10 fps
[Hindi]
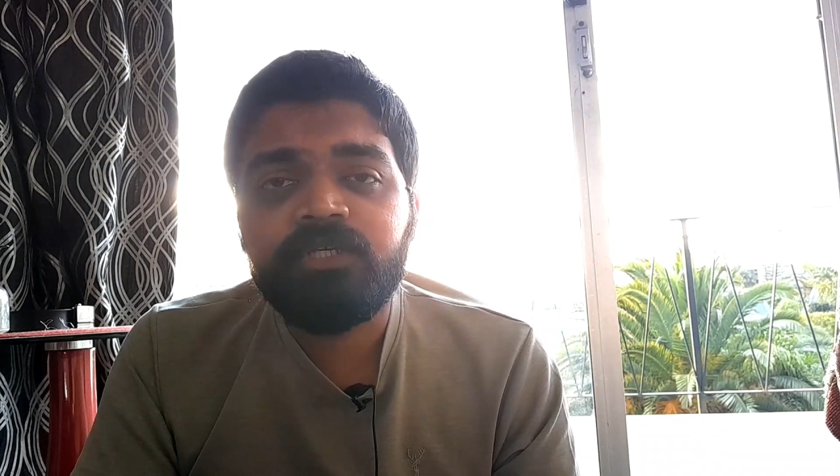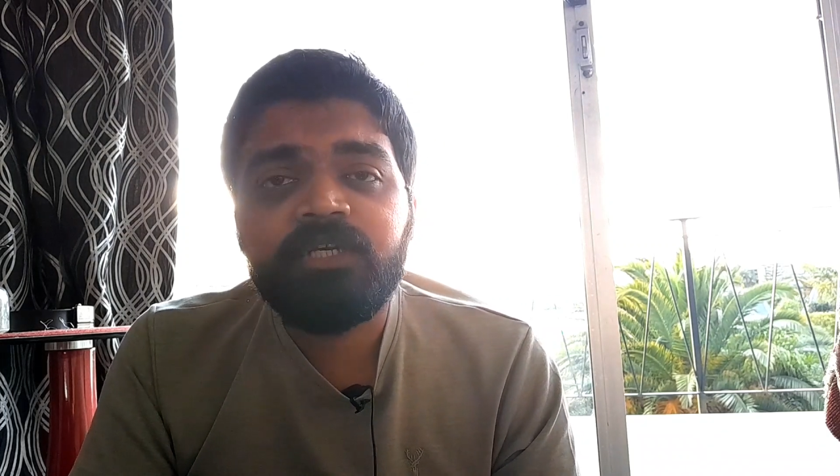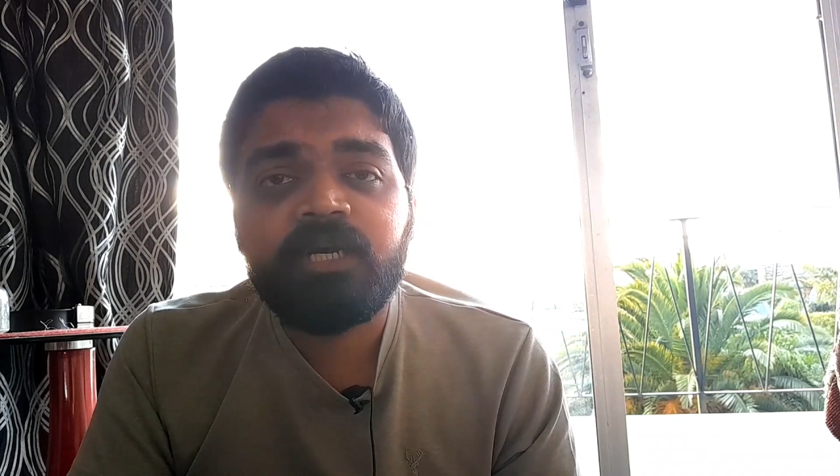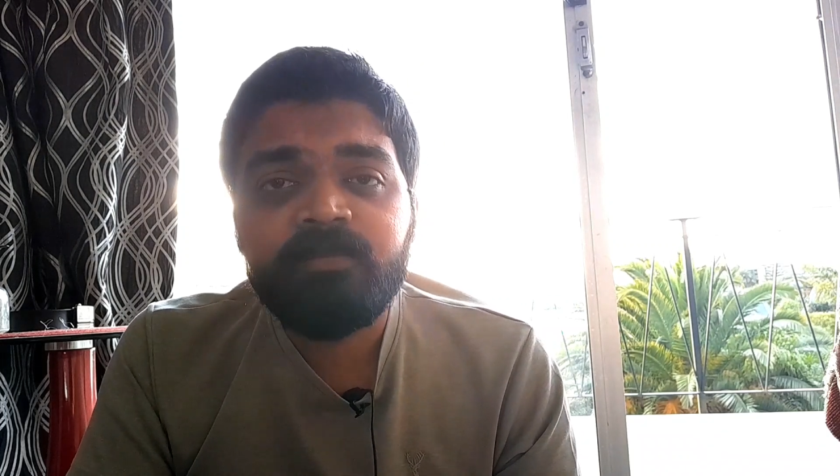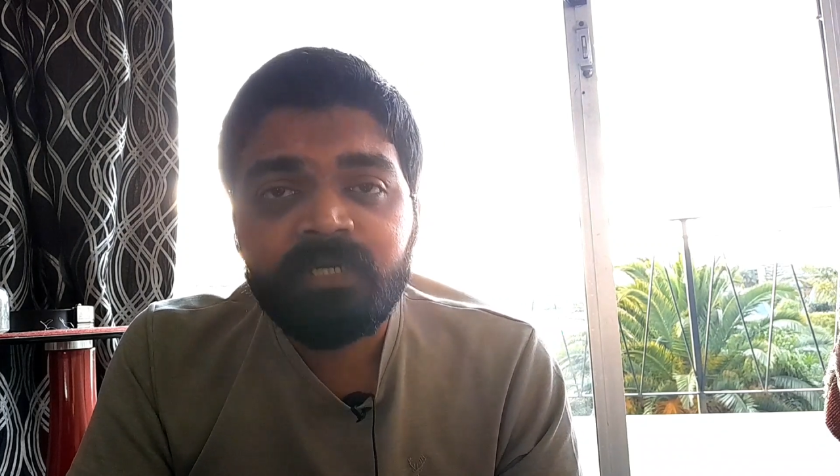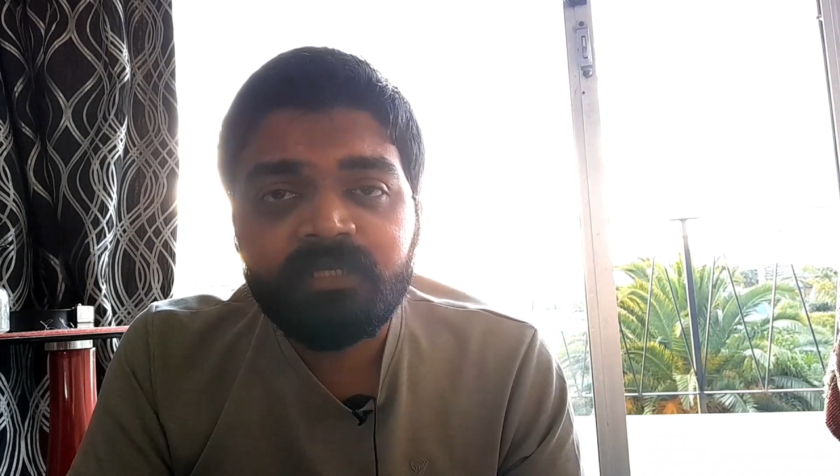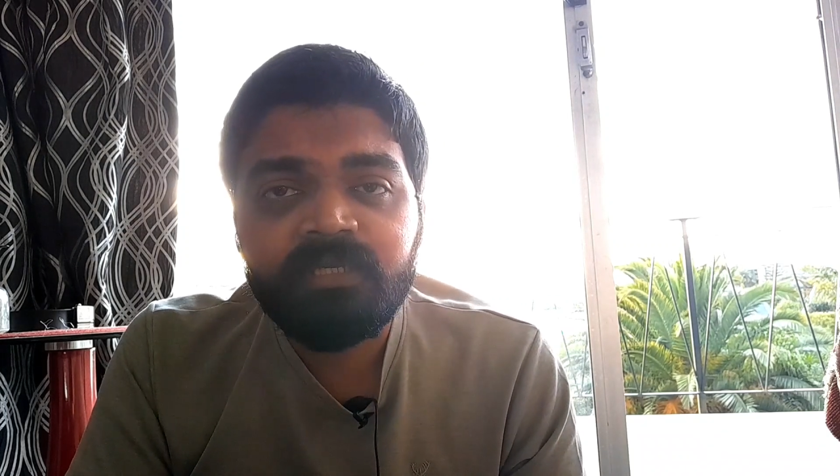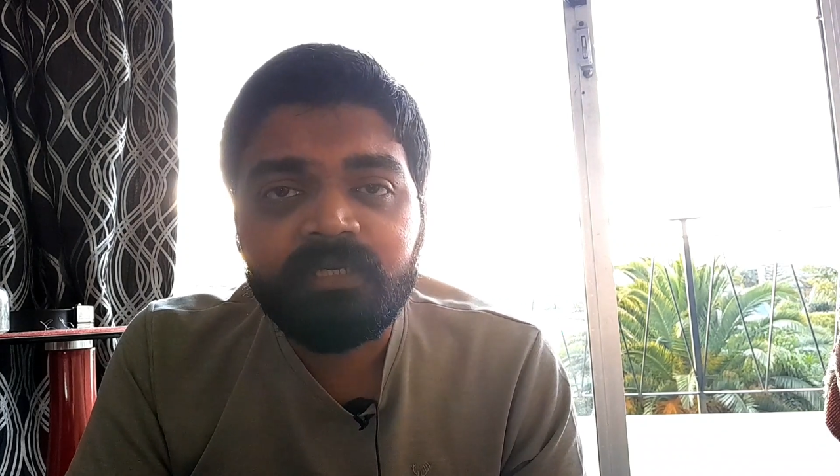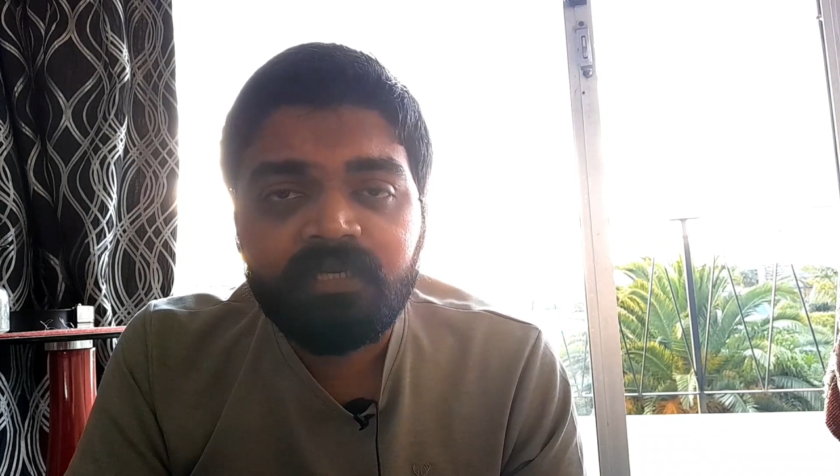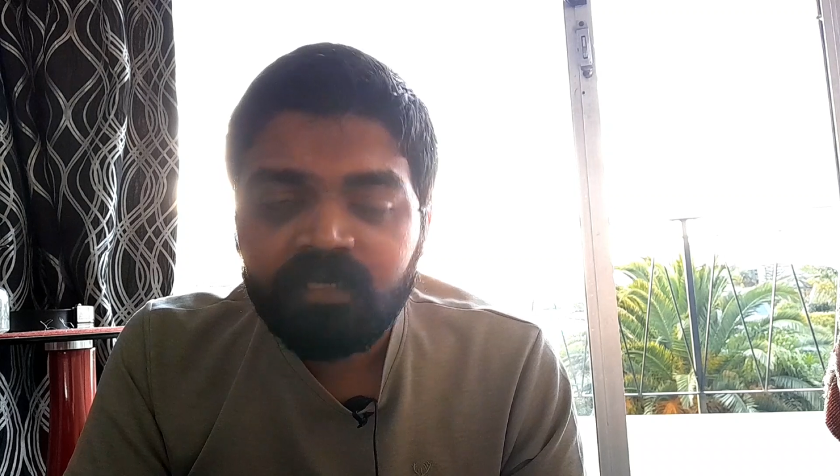थी एक अपडेट
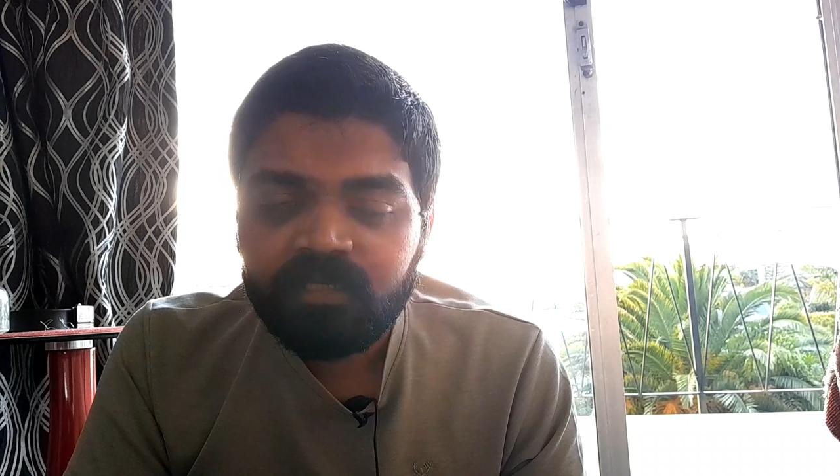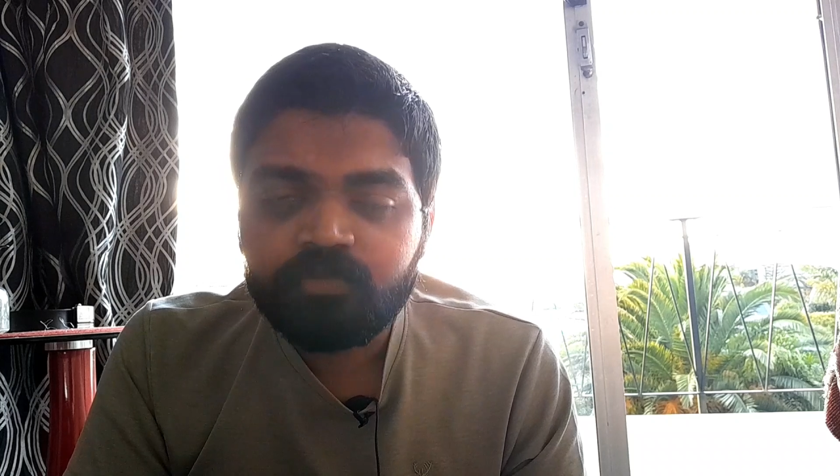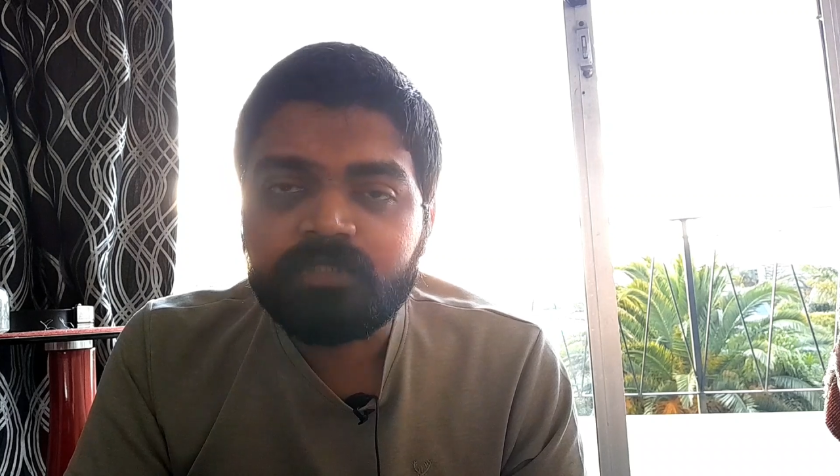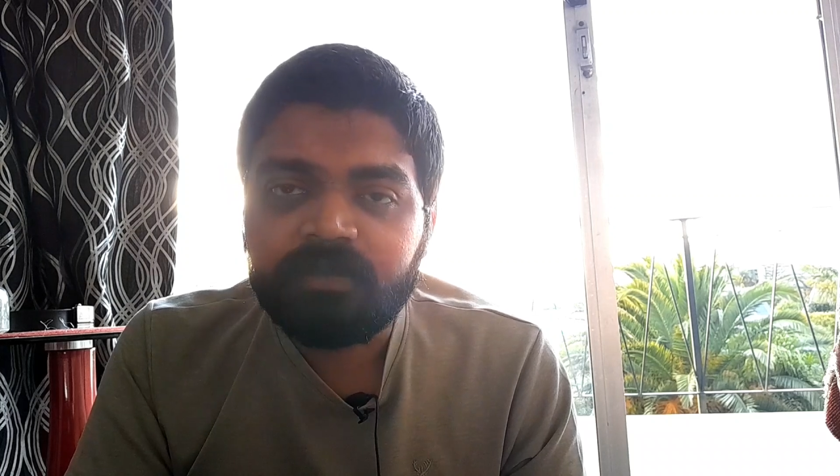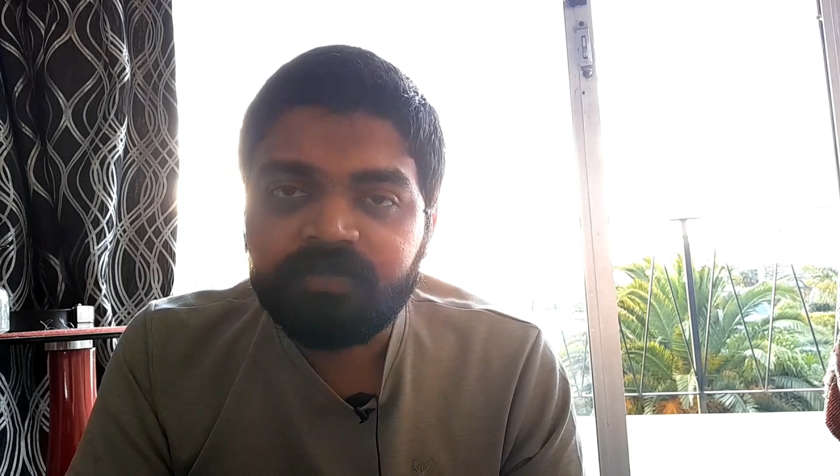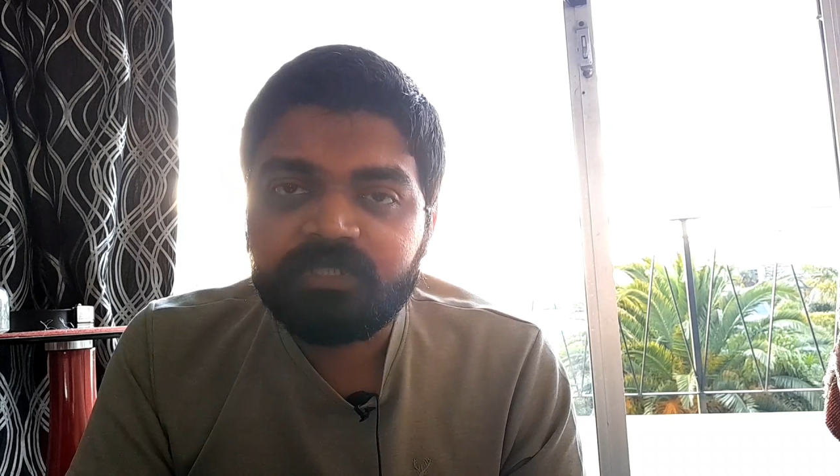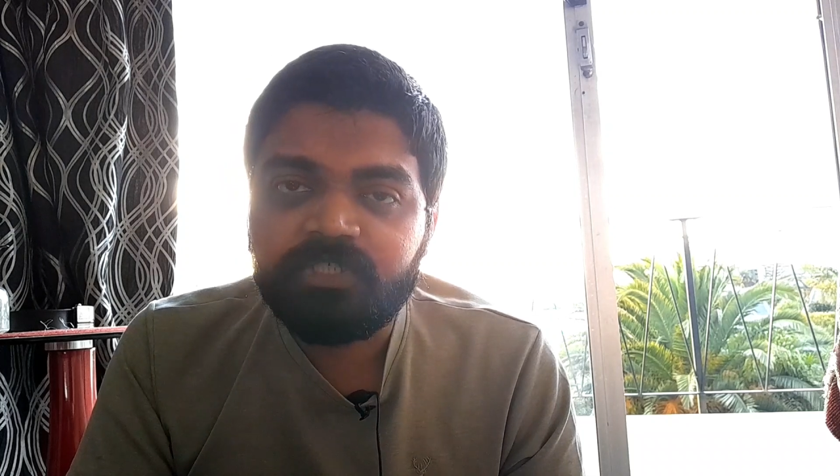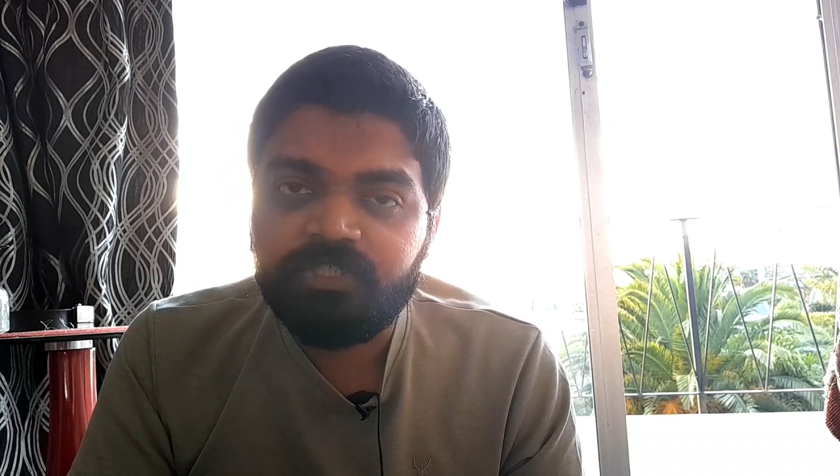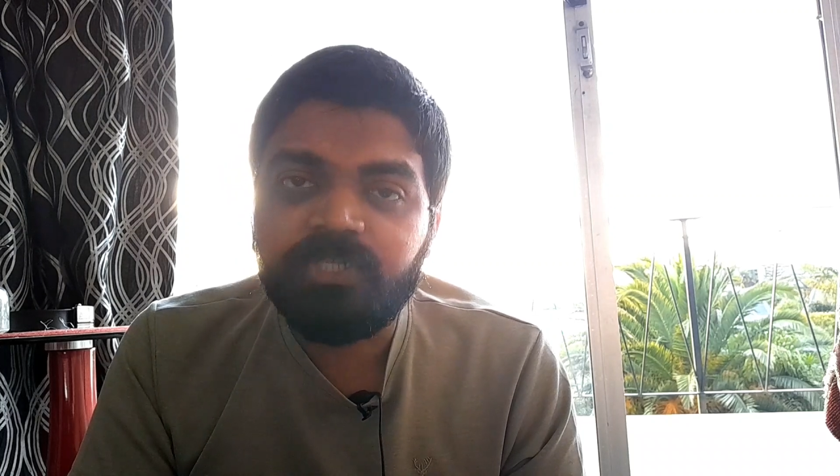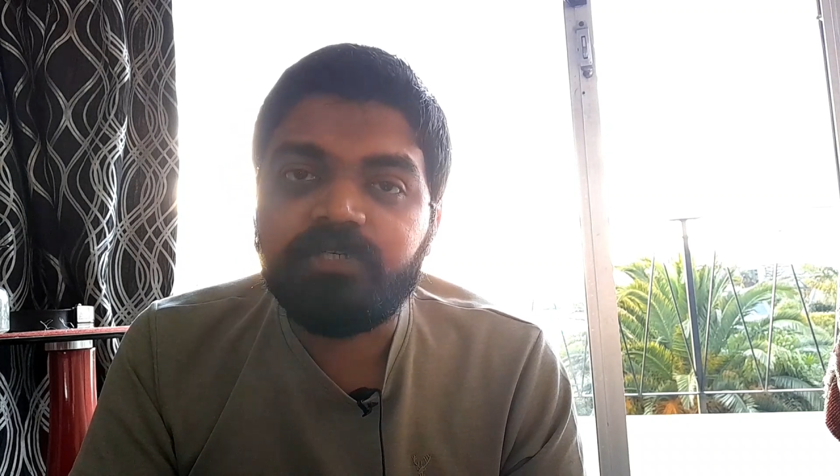थी सोच आपके साथ
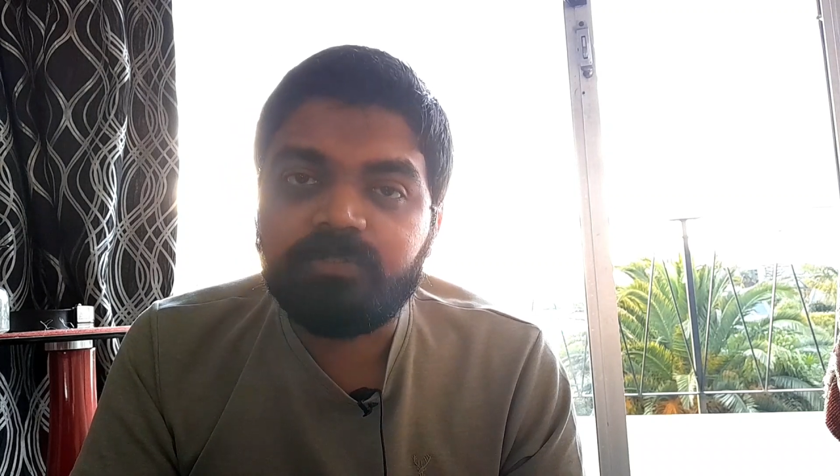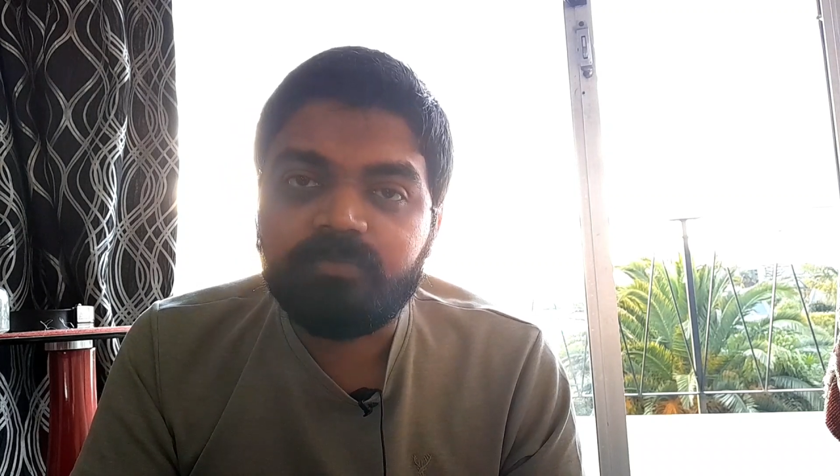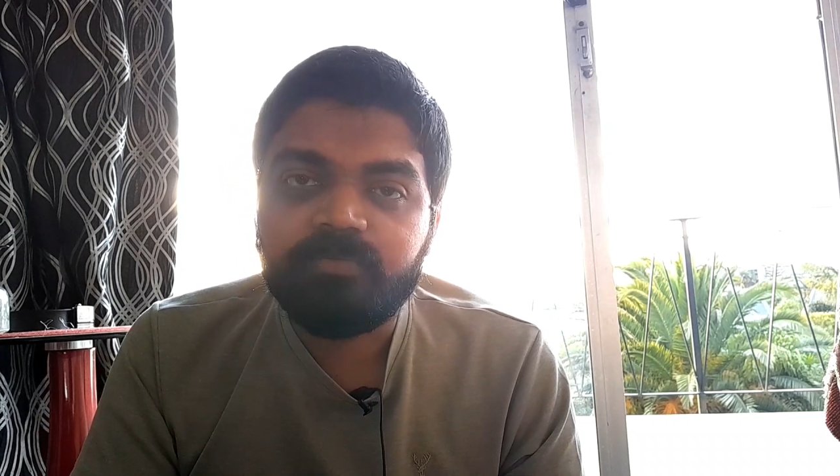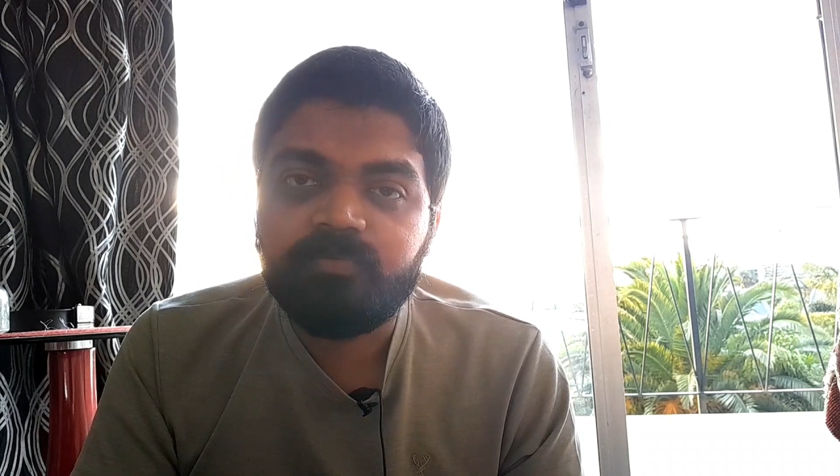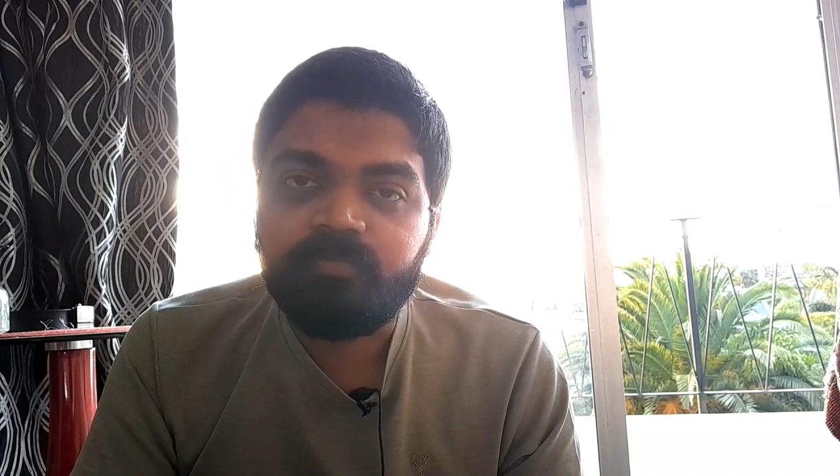शेयर कर दूँ